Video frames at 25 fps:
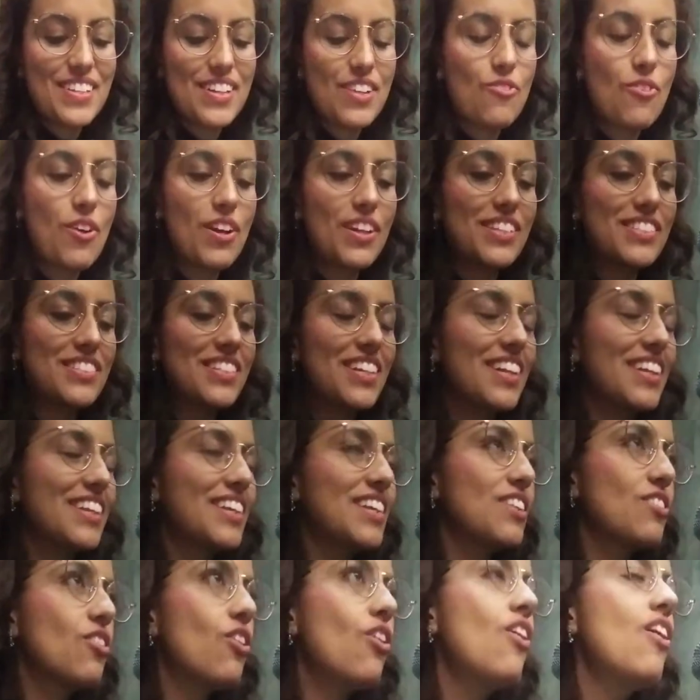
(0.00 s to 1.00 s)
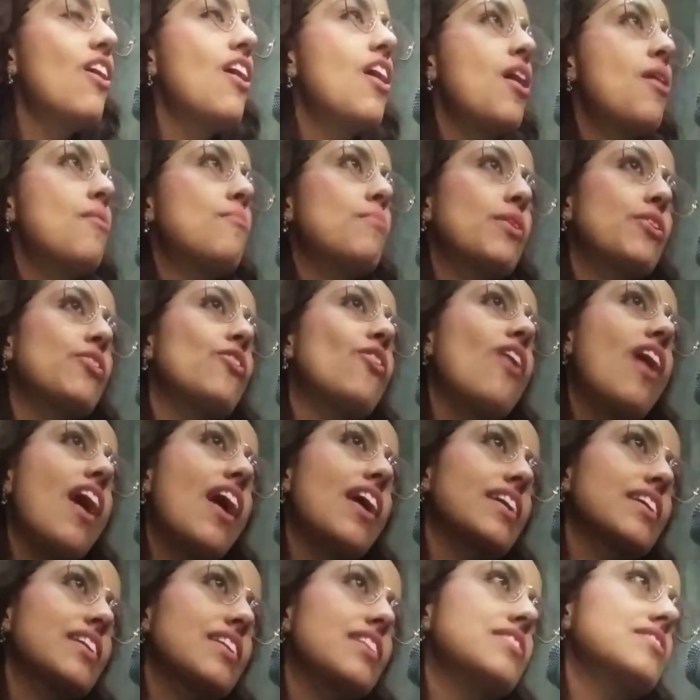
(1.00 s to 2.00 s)
cuál es el hilo. Bueno,
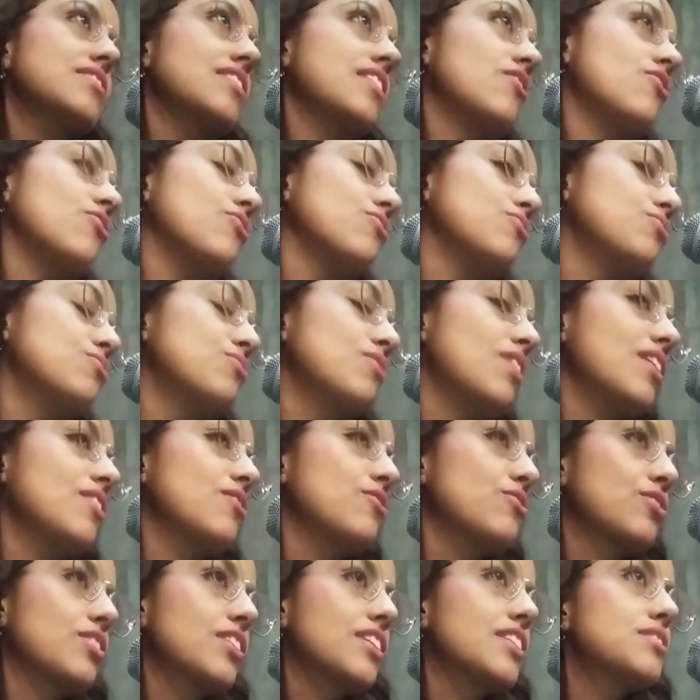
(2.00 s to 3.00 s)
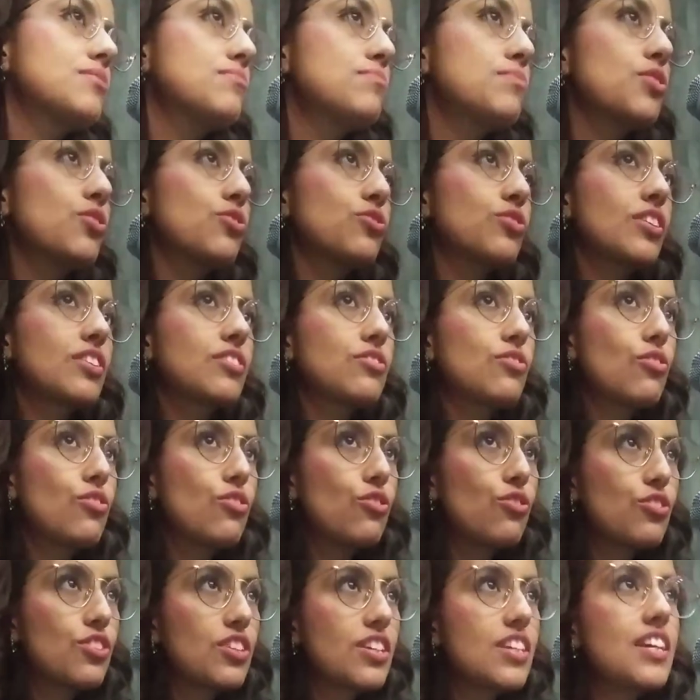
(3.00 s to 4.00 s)
aquí se conjuga lo que es
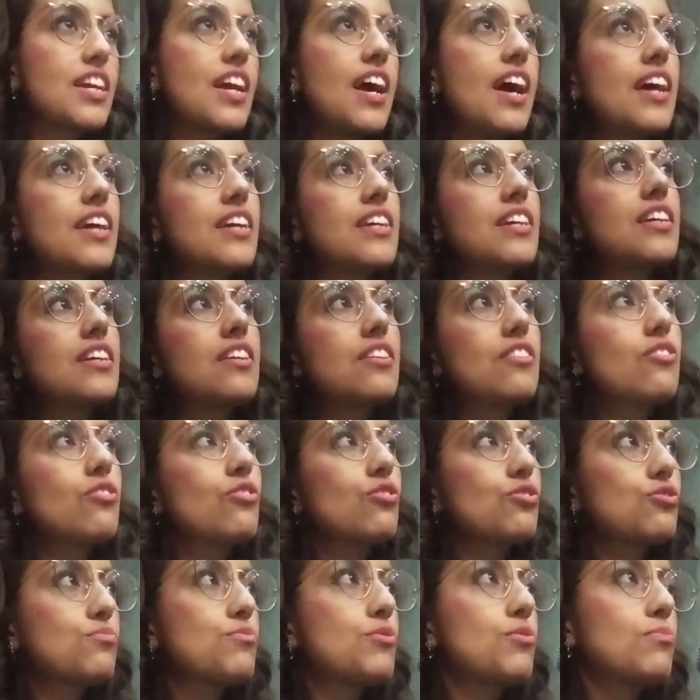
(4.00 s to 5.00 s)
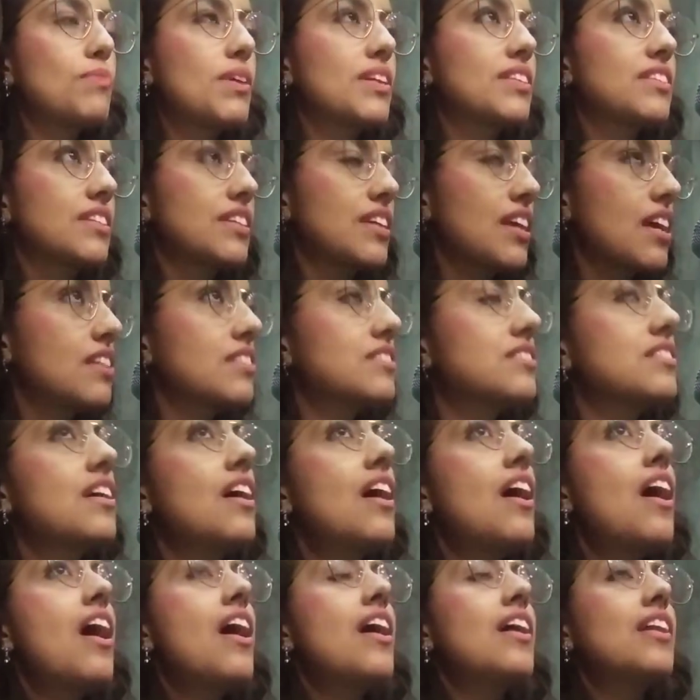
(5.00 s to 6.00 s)
biotecnología y los biomateriales.
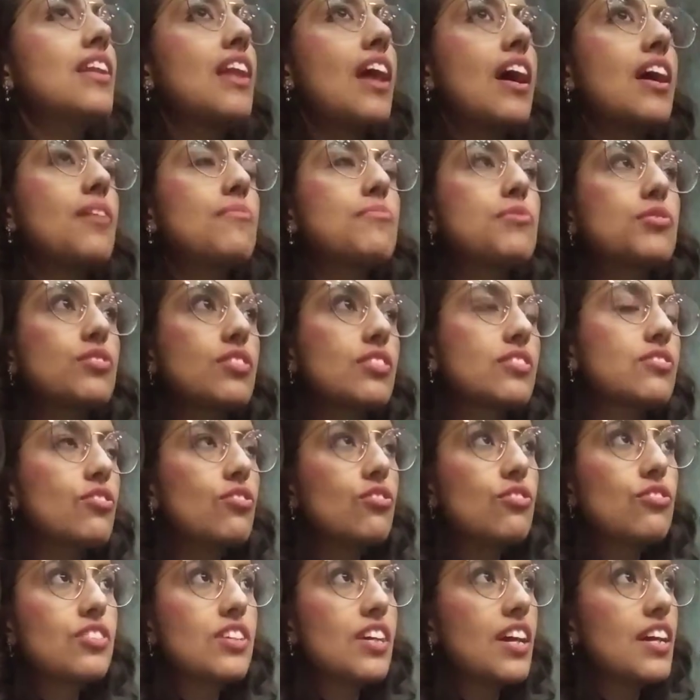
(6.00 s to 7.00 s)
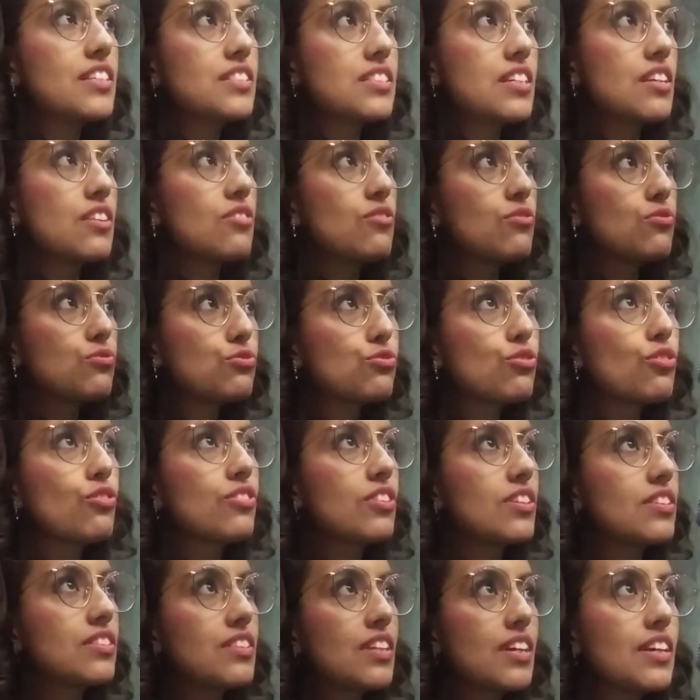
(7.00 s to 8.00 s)
La biotecnología es el uso
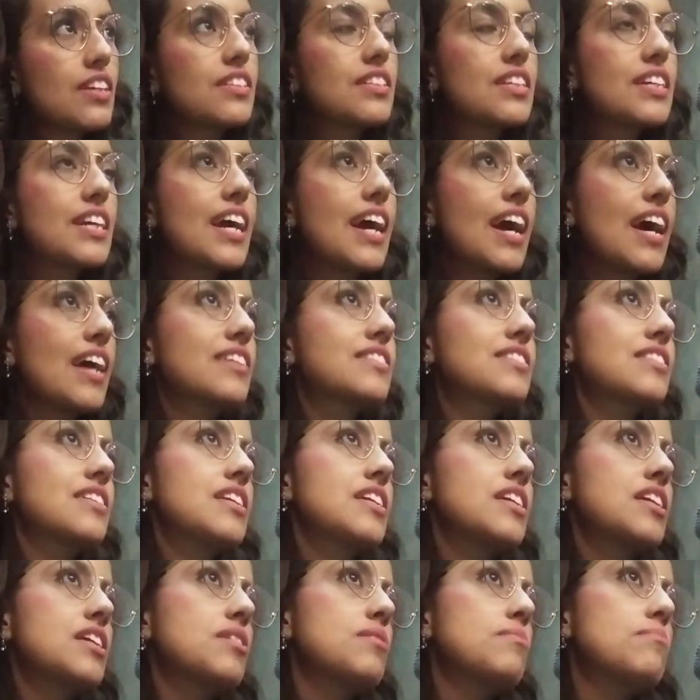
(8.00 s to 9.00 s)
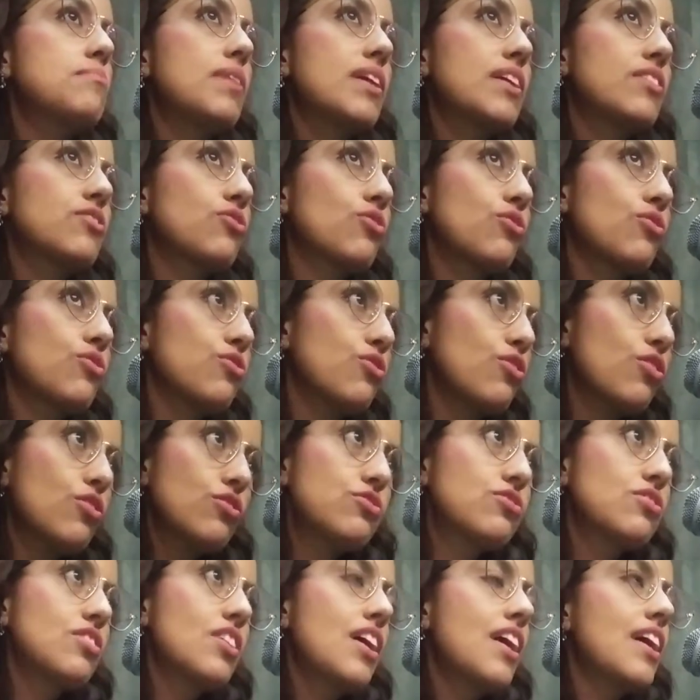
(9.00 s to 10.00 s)
de técnicas y
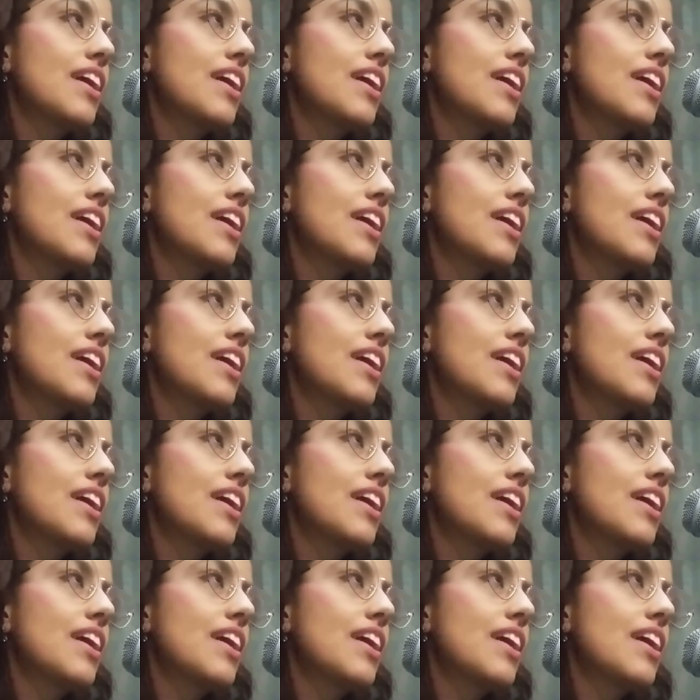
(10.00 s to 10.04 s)
métodos